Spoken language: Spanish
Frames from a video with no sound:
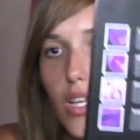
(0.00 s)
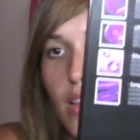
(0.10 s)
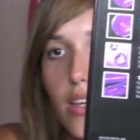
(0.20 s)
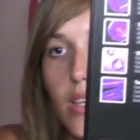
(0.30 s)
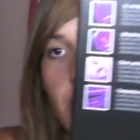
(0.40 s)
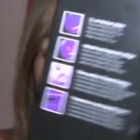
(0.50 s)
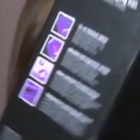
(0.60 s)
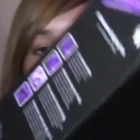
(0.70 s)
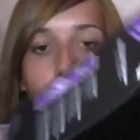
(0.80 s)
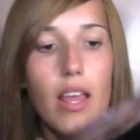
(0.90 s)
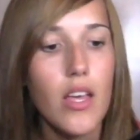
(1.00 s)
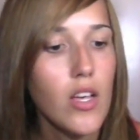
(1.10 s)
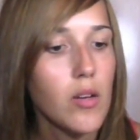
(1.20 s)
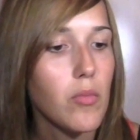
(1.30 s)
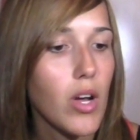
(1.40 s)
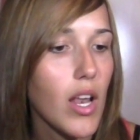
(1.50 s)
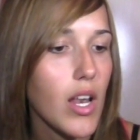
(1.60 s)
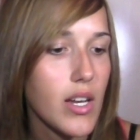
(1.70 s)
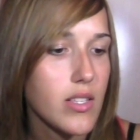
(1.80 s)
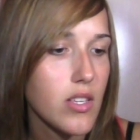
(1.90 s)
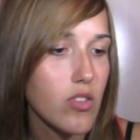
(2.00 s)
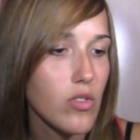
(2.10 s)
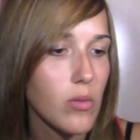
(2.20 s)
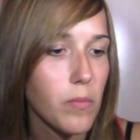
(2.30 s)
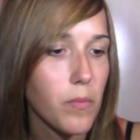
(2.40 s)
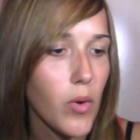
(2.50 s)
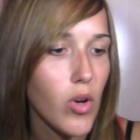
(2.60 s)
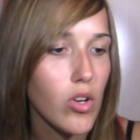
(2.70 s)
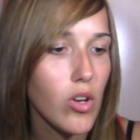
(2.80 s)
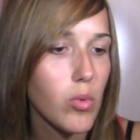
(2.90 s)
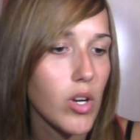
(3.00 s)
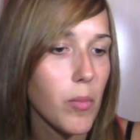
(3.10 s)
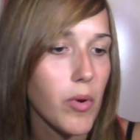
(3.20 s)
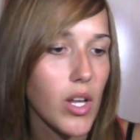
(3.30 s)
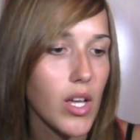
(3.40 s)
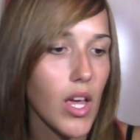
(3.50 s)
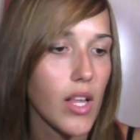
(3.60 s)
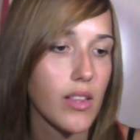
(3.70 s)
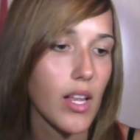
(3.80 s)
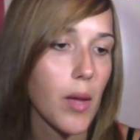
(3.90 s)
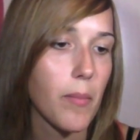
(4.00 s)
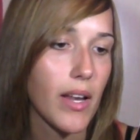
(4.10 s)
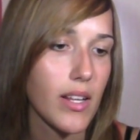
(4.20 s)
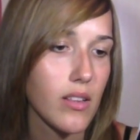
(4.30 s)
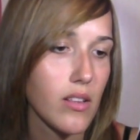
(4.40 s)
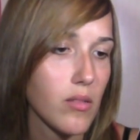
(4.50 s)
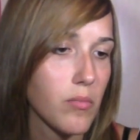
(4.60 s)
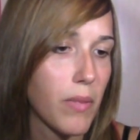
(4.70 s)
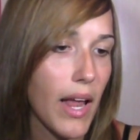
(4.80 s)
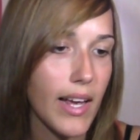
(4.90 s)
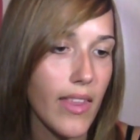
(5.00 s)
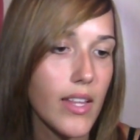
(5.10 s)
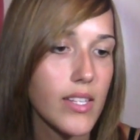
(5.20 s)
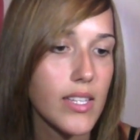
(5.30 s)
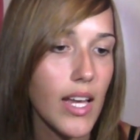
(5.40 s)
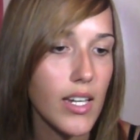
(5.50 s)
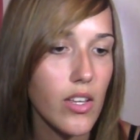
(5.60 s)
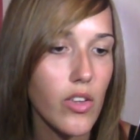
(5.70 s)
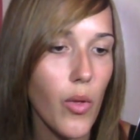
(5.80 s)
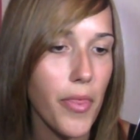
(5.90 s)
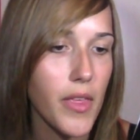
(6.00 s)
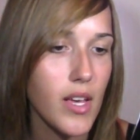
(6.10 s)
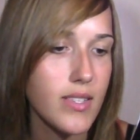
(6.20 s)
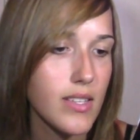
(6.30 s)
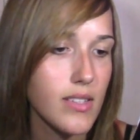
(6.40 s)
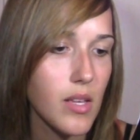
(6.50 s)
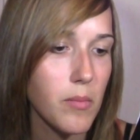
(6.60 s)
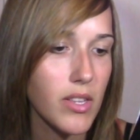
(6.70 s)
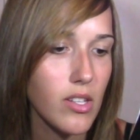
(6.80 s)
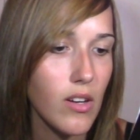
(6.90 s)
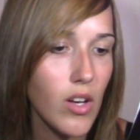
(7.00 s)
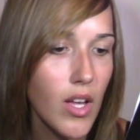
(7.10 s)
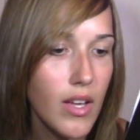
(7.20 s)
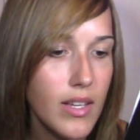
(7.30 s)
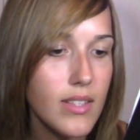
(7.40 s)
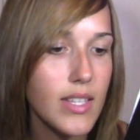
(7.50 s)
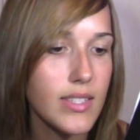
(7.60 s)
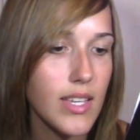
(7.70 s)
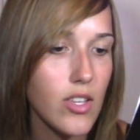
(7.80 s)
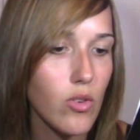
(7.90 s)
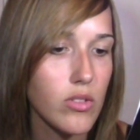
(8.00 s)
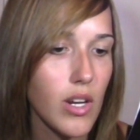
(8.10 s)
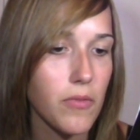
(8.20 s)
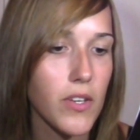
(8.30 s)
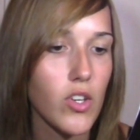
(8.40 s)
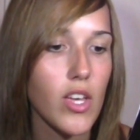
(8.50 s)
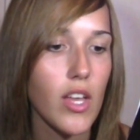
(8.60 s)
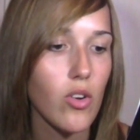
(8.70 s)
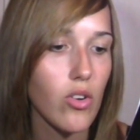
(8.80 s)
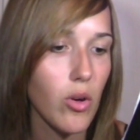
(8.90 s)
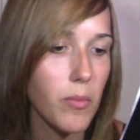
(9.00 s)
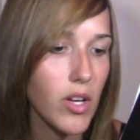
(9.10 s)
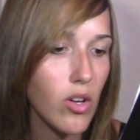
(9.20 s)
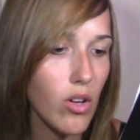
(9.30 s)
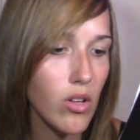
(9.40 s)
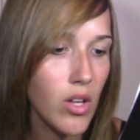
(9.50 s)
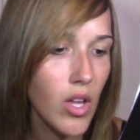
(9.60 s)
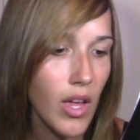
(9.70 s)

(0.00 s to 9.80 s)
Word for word: Nada, ¿vale? Voy a leer si es un poco. Bueno, pone que tiene placa placas de titanio de 11 centímetros, diseño ultra fino y ergonómico.